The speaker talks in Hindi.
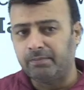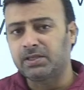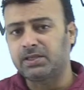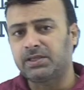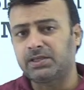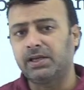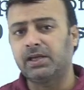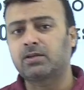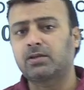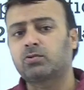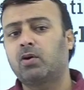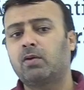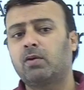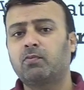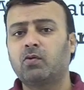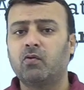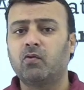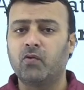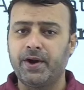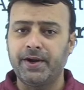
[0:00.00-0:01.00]
मिस्टेक्स को
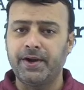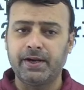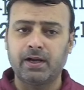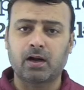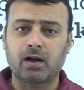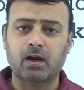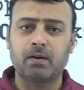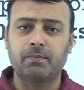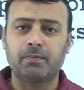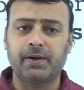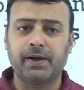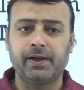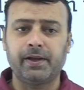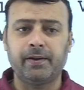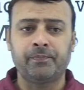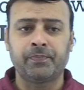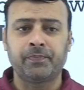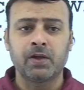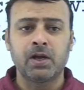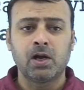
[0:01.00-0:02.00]
आपको अवॉइड करना पड़ेगा
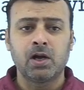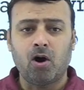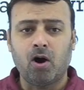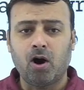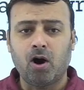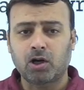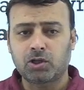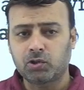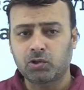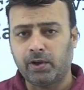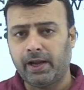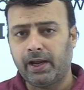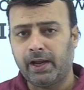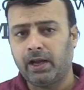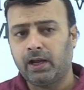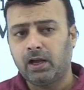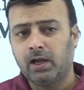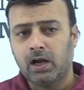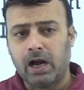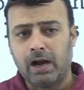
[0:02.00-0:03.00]
और जो है
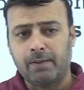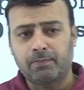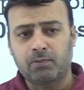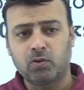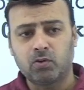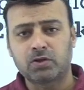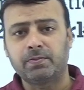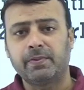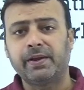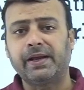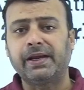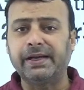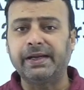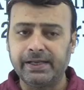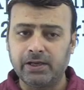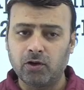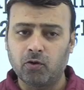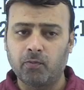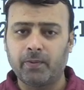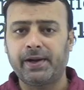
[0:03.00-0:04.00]
आपको इसमें
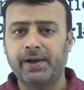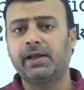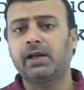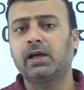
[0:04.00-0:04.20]
इडियोमेटिक